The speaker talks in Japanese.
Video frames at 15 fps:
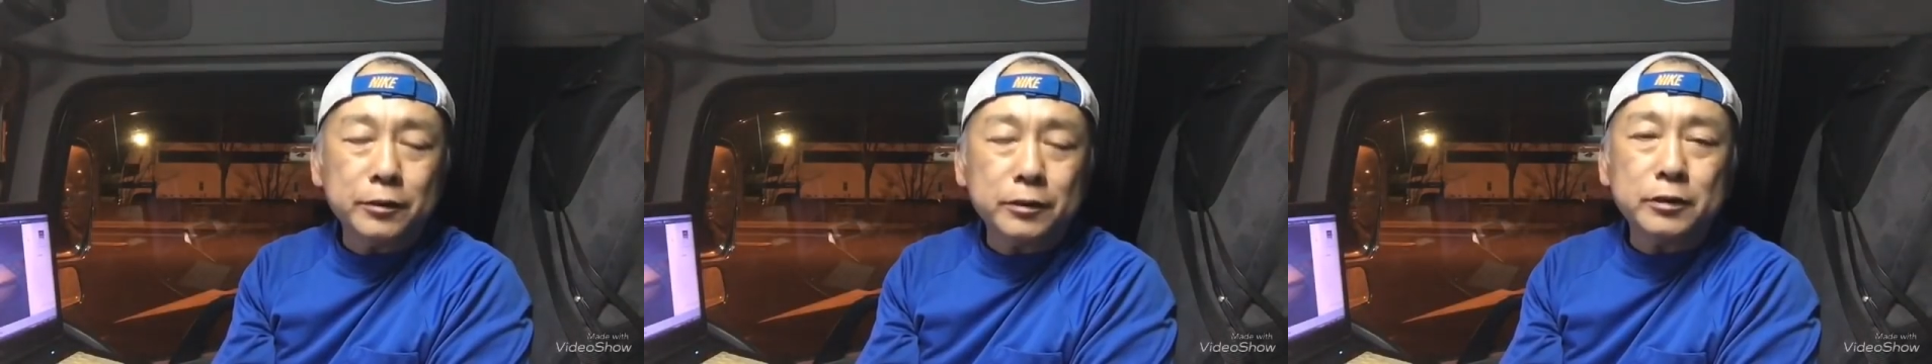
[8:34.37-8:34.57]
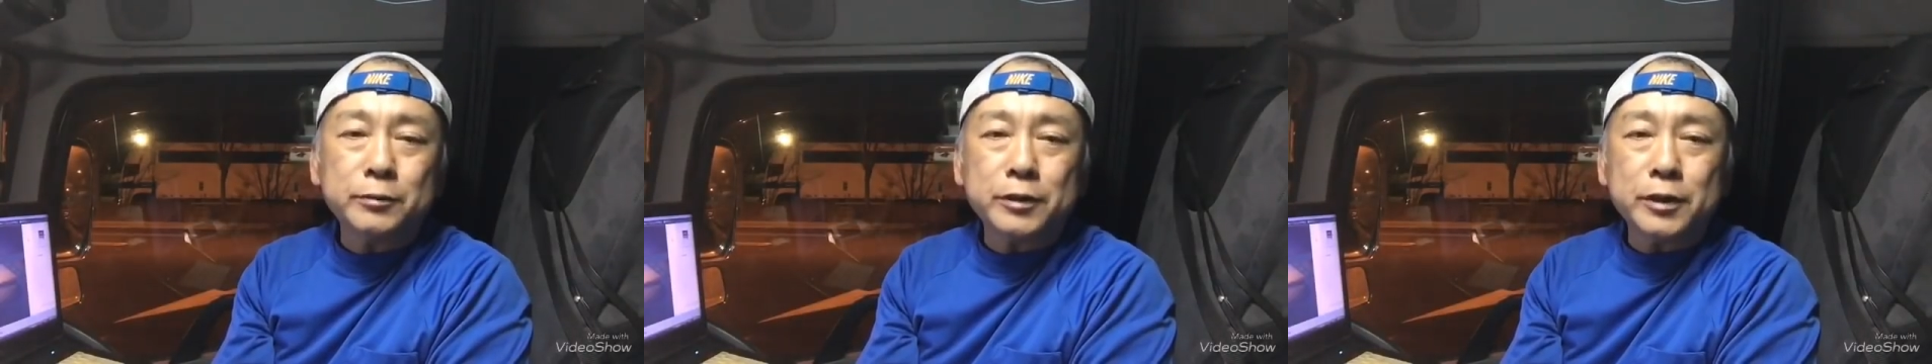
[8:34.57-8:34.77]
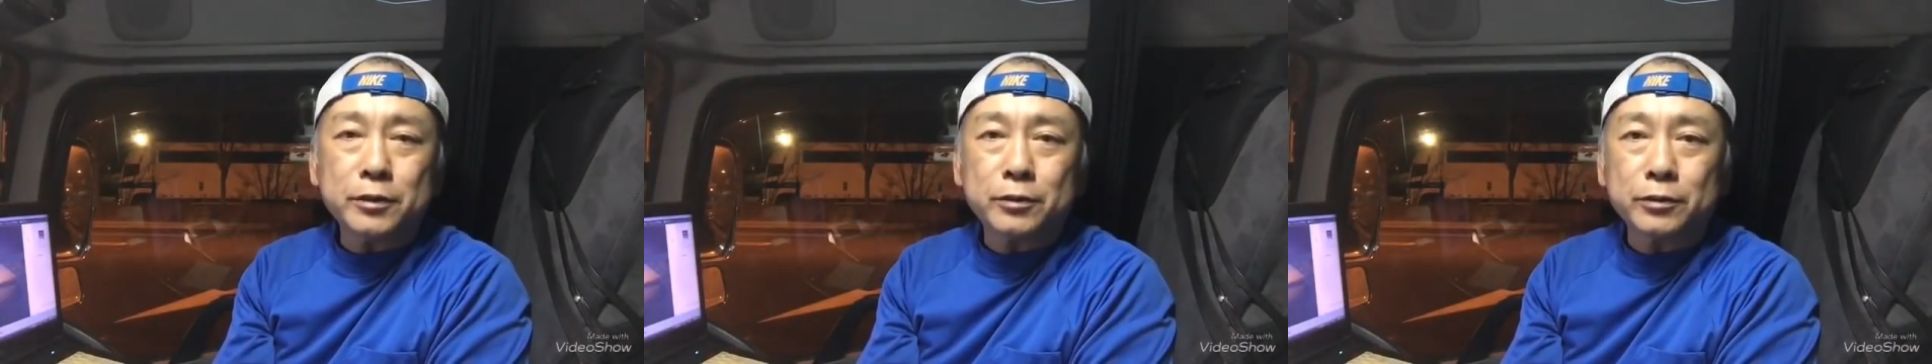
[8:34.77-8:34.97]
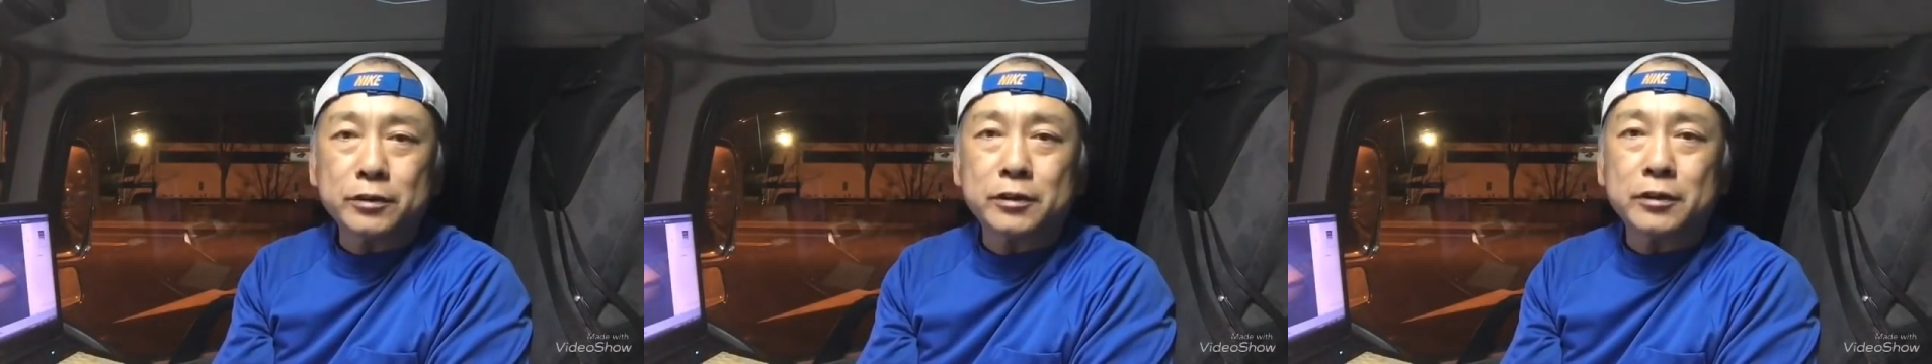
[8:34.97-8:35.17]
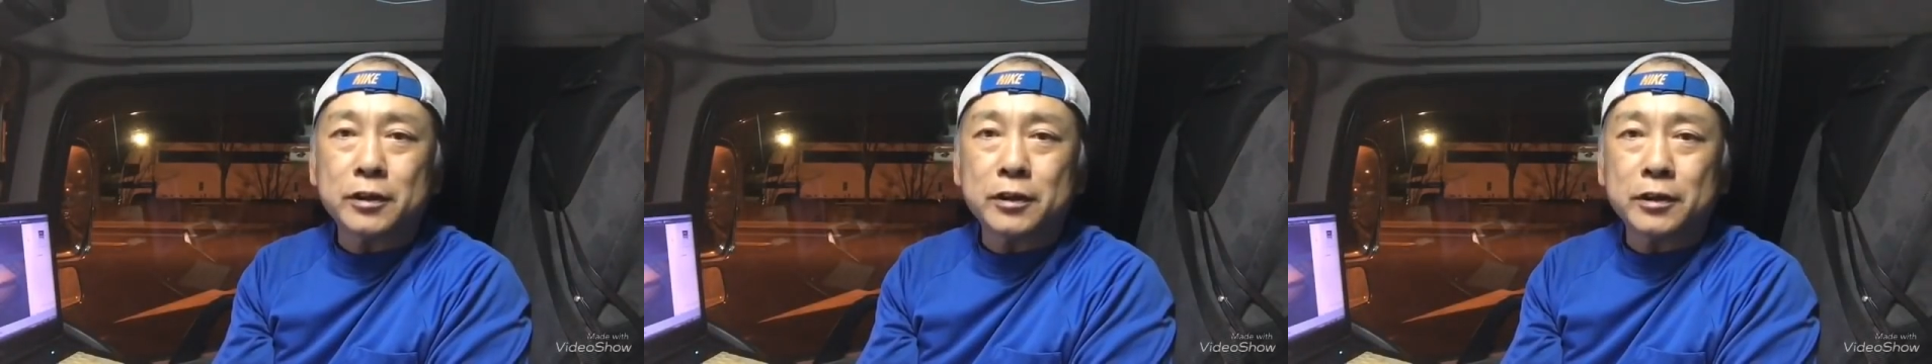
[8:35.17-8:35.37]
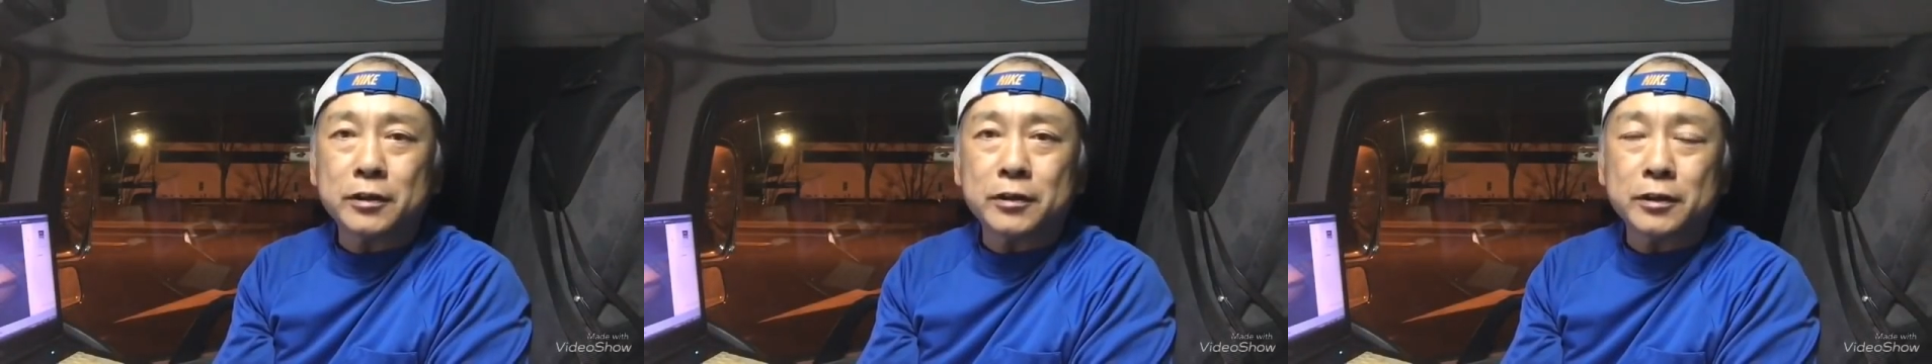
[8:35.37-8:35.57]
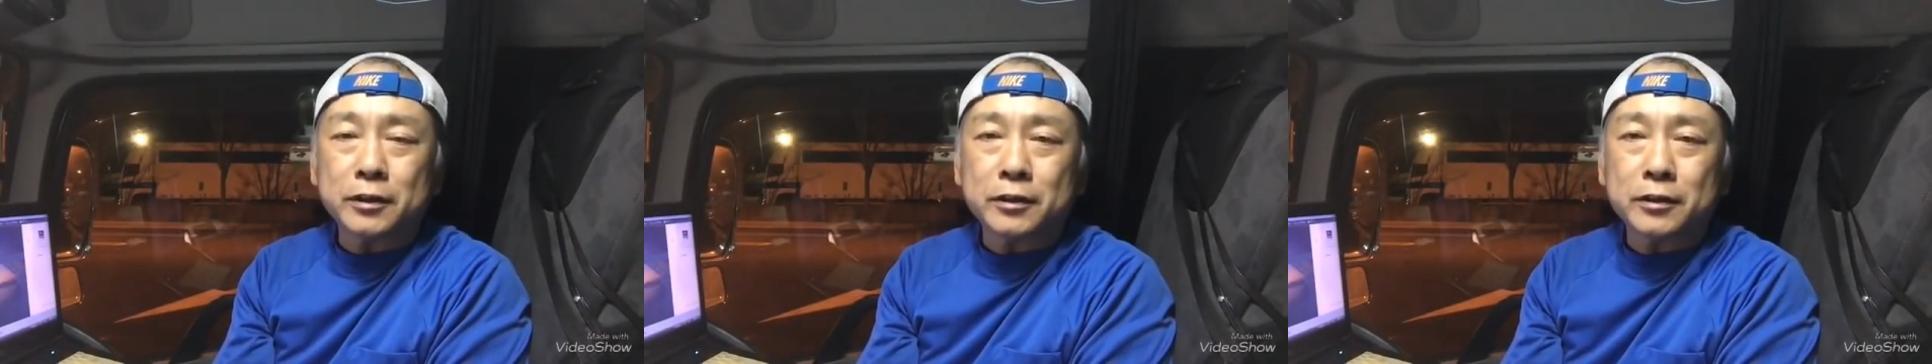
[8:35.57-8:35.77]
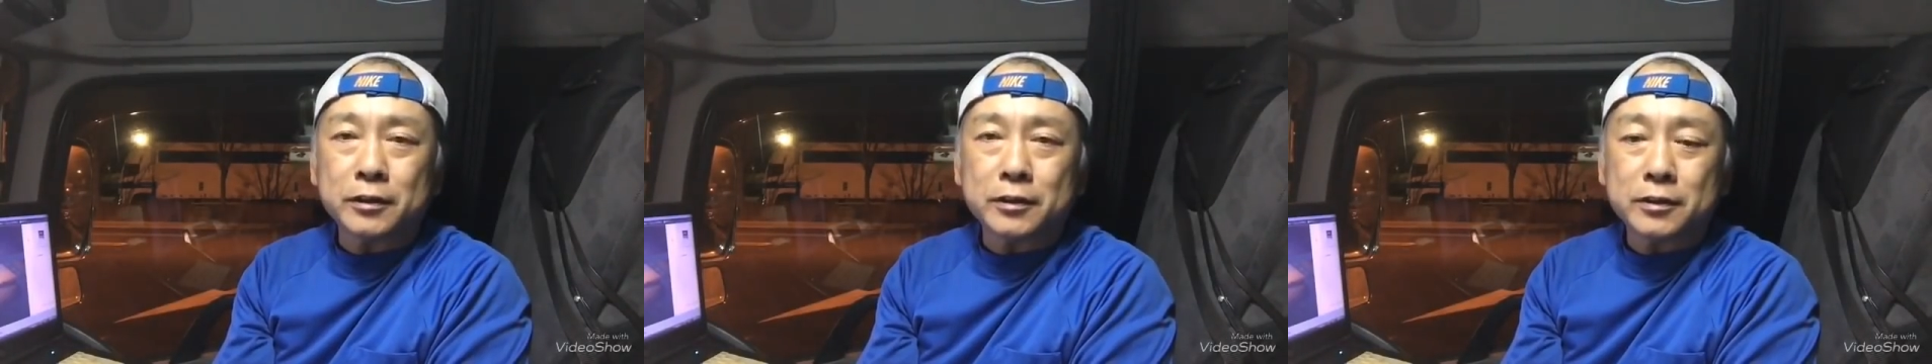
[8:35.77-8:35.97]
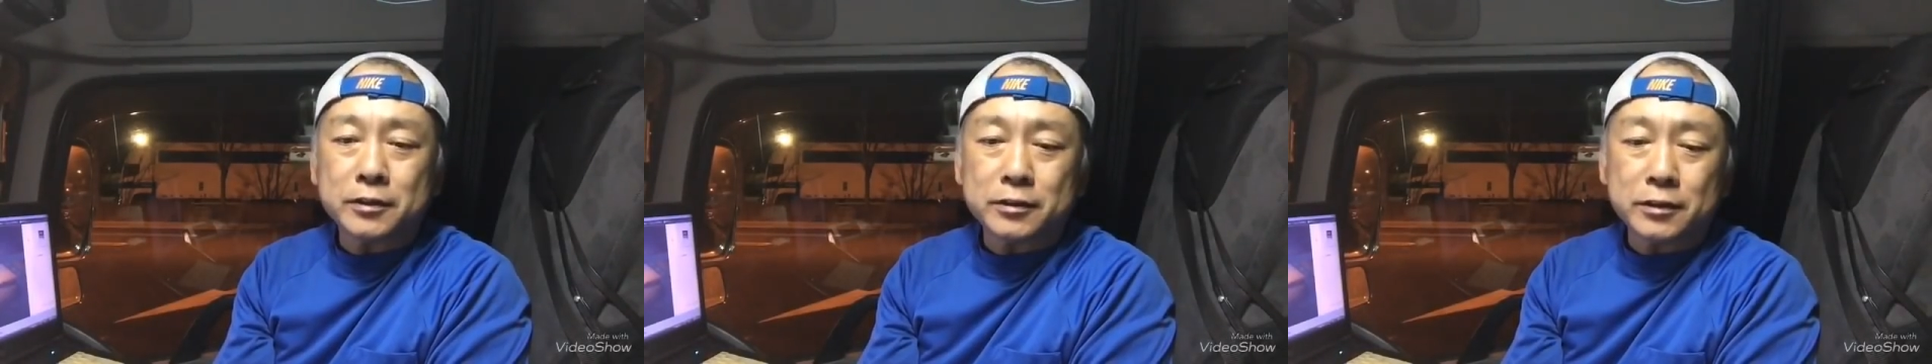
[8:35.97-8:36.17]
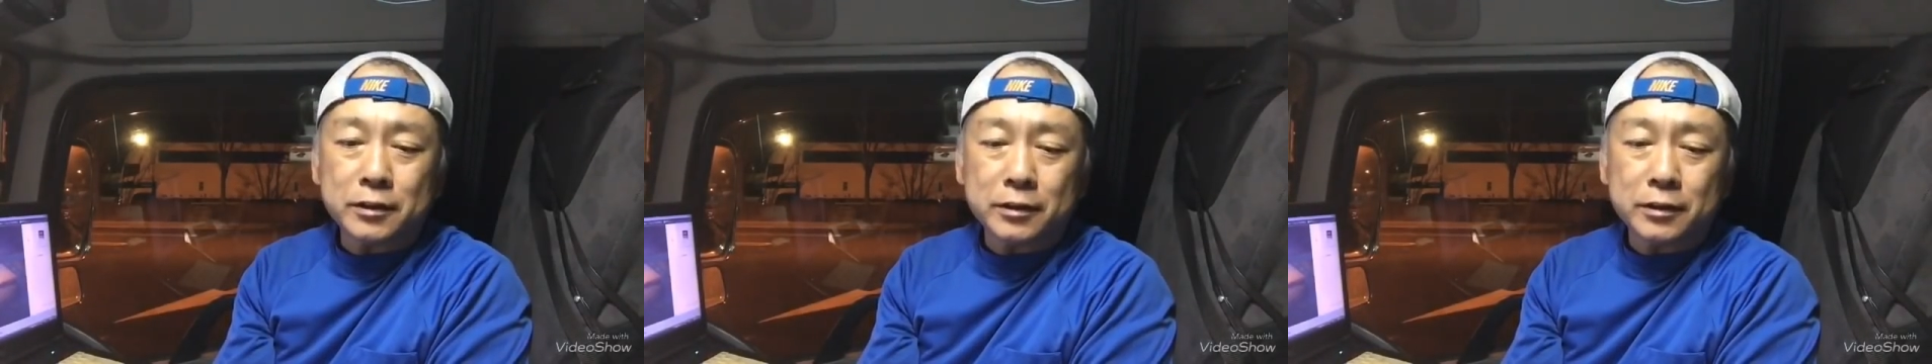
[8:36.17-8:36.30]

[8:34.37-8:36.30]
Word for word: フィルムで撮っていただきたいです。